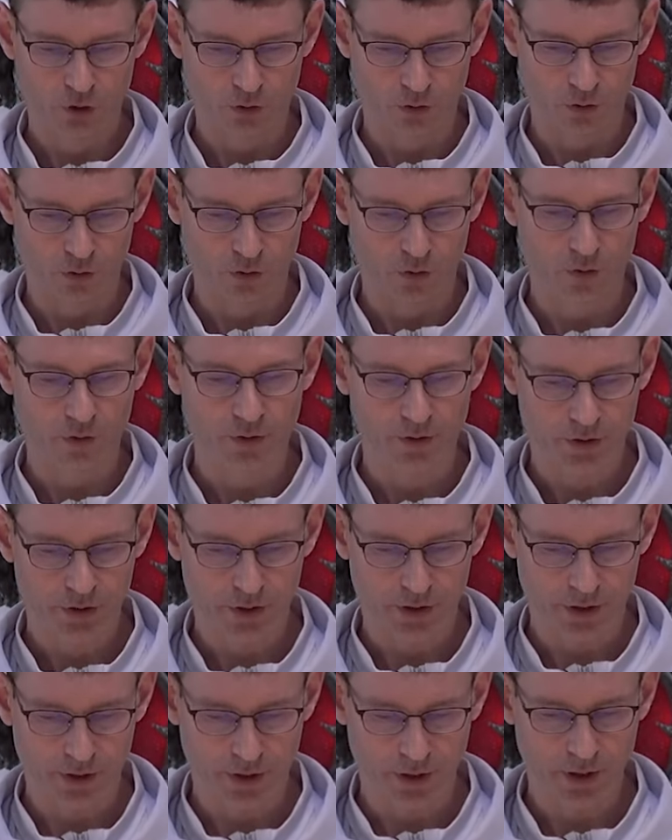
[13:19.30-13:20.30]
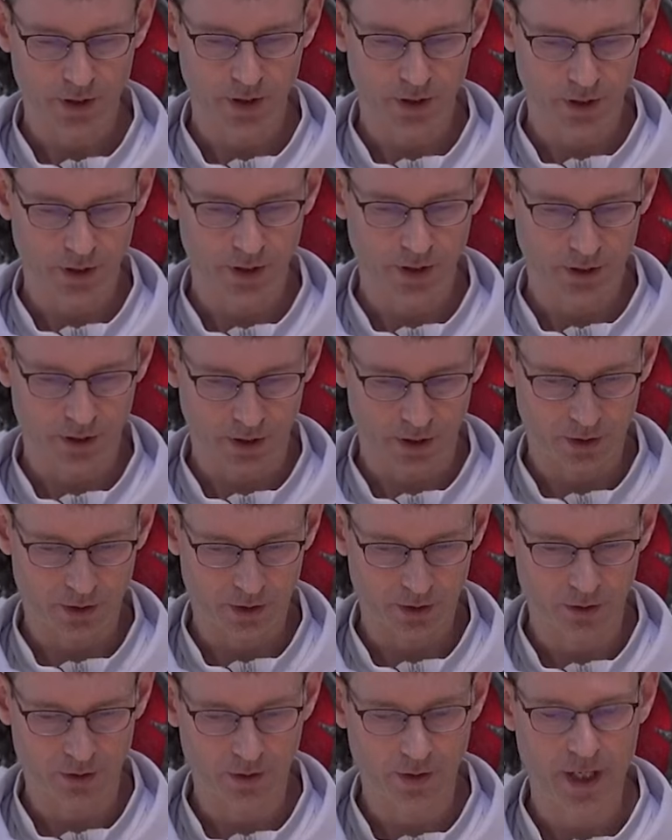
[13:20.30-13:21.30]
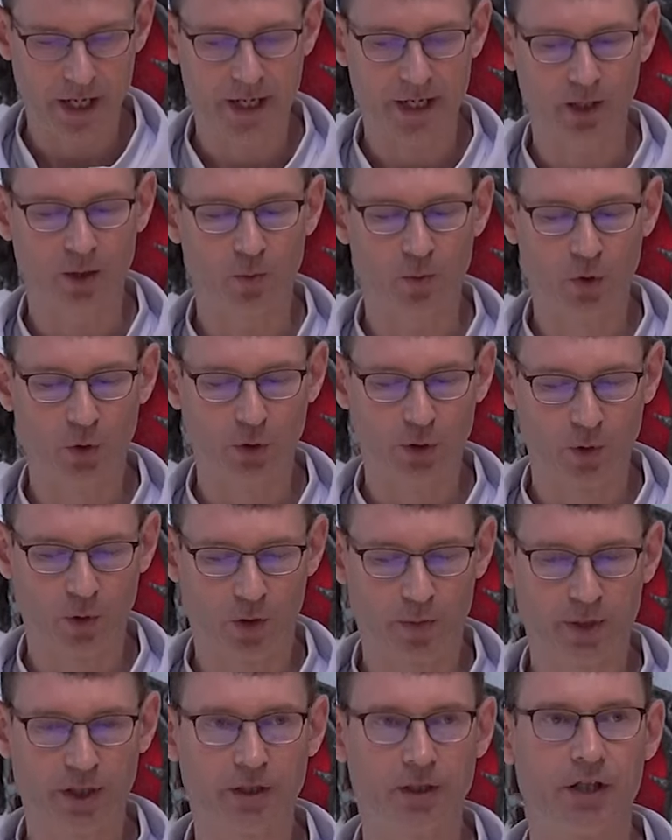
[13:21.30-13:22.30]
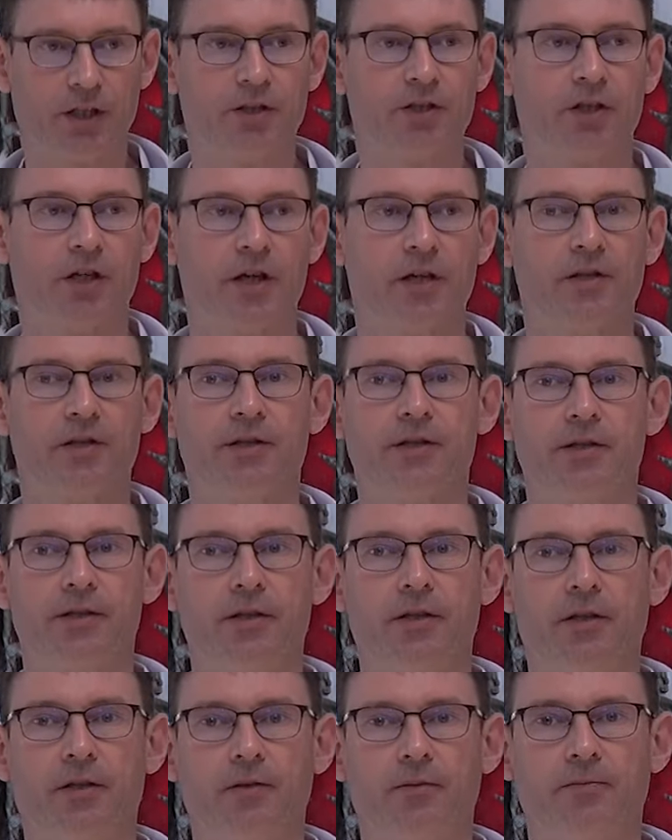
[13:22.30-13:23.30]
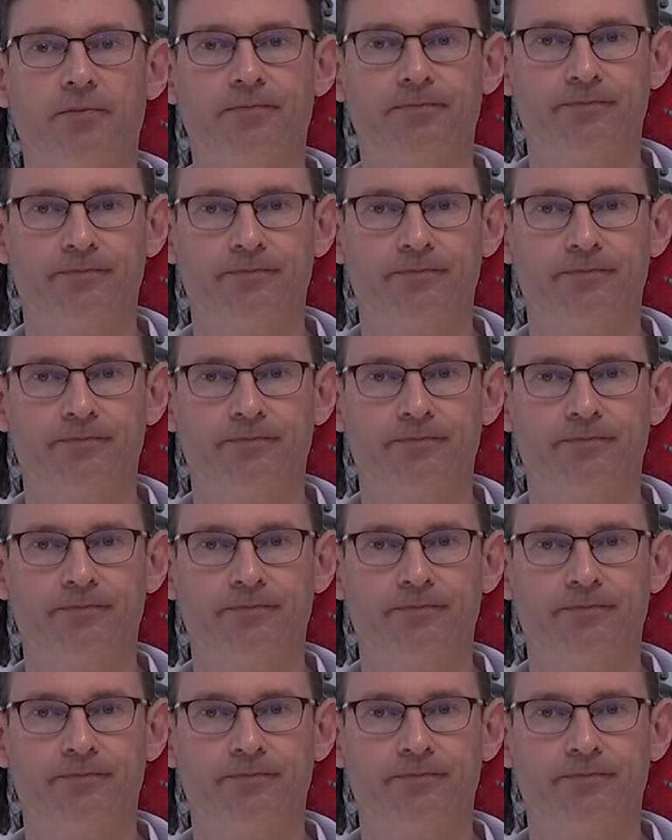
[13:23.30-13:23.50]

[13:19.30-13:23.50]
主，请以你的宠爱沐浴我们的身心，